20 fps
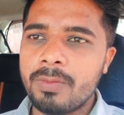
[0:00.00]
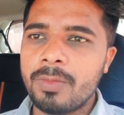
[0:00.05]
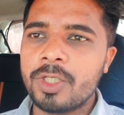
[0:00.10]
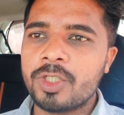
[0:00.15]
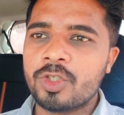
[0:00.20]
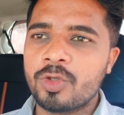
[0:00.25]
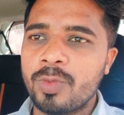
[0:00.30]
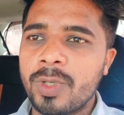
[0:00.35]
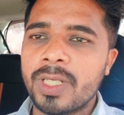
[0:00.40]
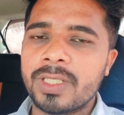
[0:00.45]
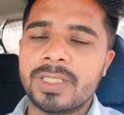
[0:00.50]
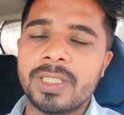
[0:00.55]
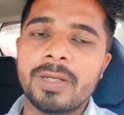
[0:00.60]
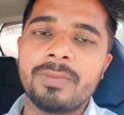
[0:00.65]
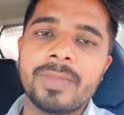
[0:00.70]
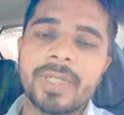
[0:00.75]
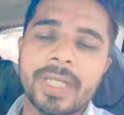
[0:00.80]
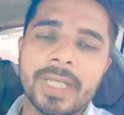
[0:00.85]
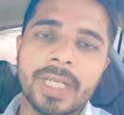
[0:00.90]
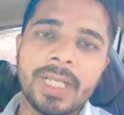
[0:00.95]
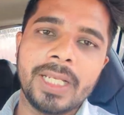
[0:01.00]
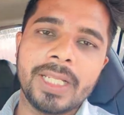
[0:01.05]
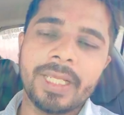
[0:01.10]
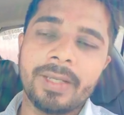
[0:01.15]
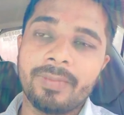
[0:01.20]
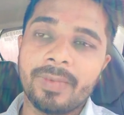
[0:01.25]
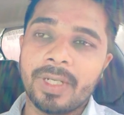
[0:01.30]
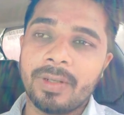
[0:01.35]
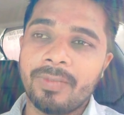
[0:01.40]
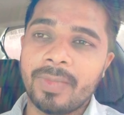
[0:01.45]
अभी सुबह से हम निकल रहे
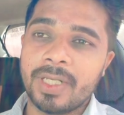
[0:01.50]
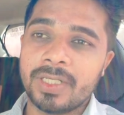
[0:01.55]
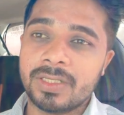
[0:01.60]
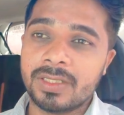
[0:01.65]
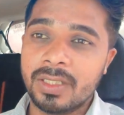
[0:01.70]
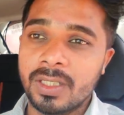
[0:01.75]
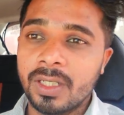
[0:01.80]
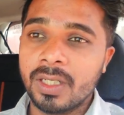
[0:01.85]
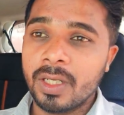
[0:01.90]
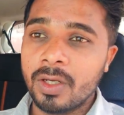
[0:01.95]
अपने मस्त